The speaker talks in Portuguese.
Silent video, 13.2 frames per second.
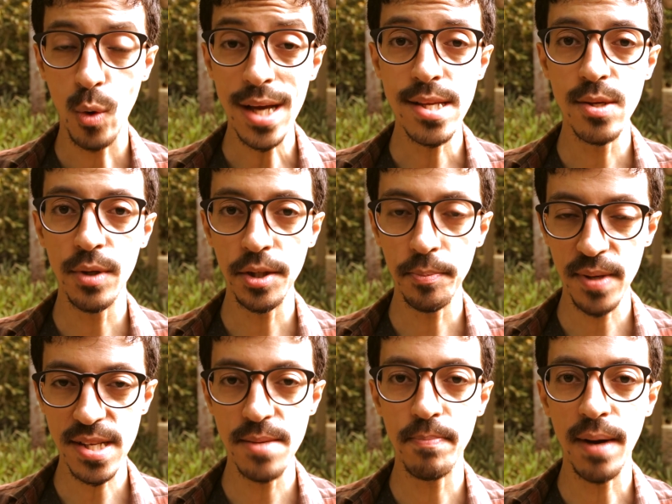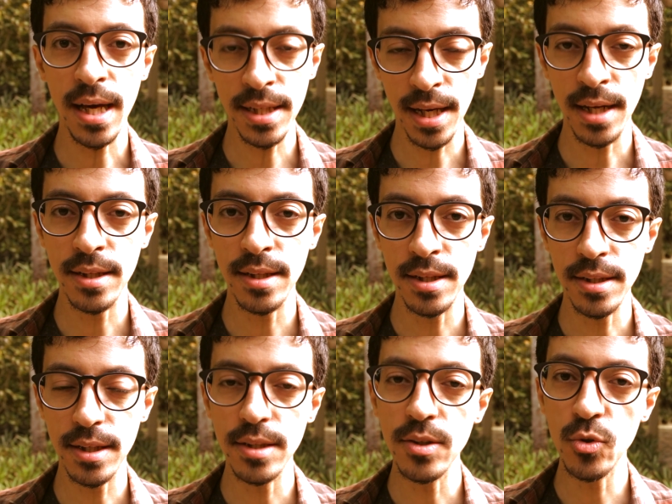Quais são as principais
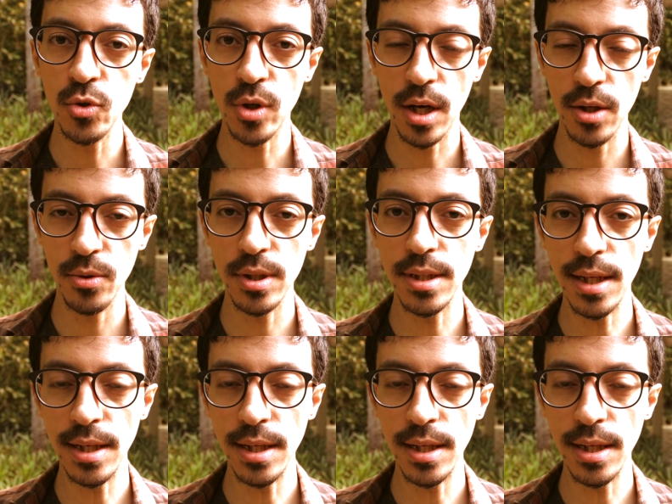características de um jogador de